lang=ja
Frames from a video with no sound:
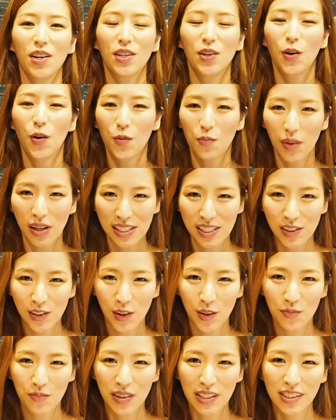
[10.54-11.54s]
日本橋
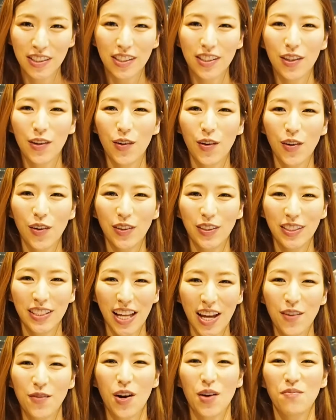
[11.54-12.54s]
の三井ホール
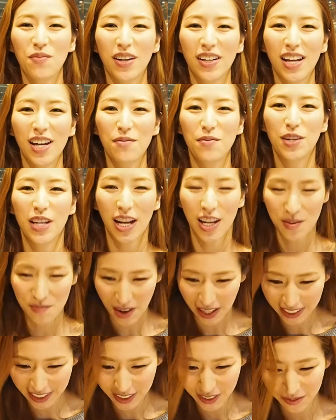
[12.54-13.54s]
でワンマンライブやり
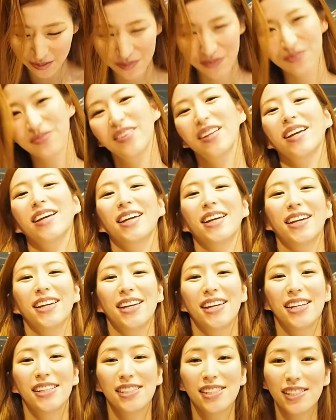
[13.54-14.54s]
ます
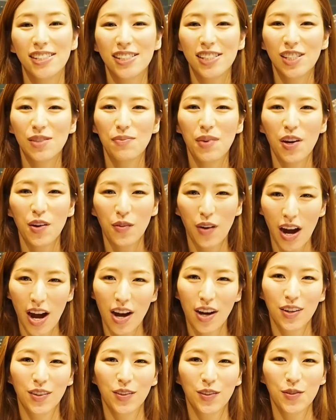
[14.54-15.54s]
1日目
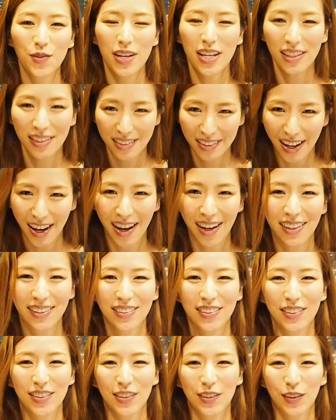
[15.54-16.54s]
は
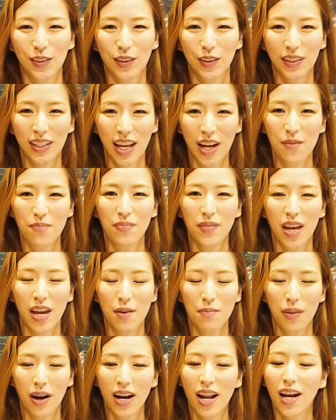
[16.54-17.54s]
ウィンターということで
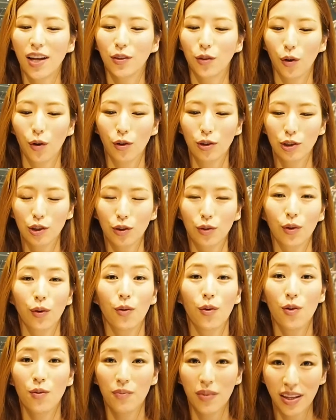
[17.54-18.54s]
バラードちょっと
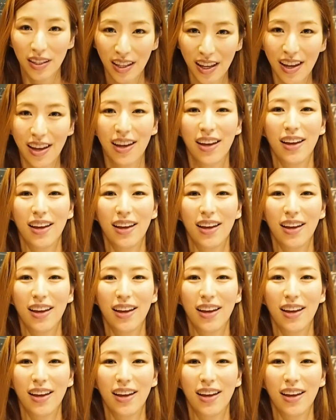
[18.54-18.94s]
多めで、